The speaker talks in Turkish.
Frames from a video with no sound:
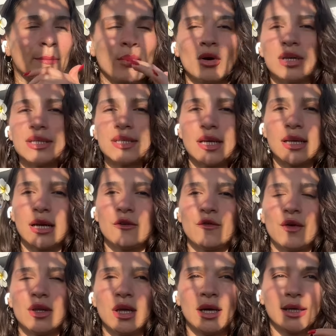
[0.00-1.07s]
Böyle şeyler
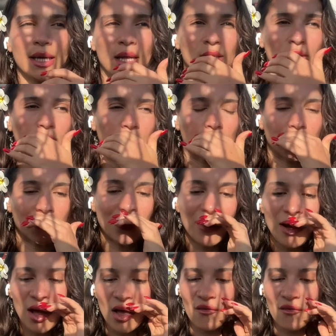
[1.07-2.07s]
falan geliyor gidiyor.